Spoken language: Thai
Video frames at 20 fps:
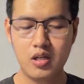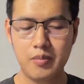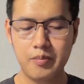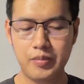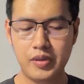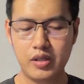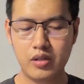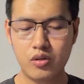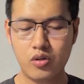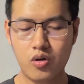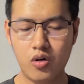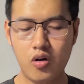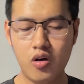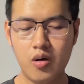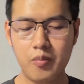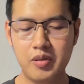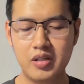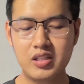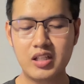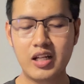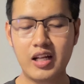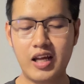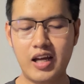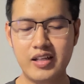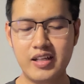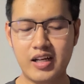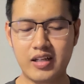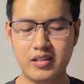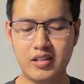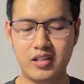เป็นข้อพิจารณา
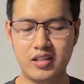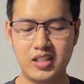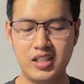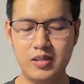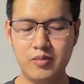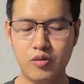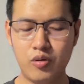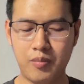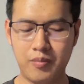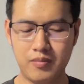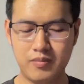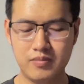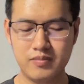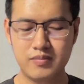อย่างหนึ่งที่ผม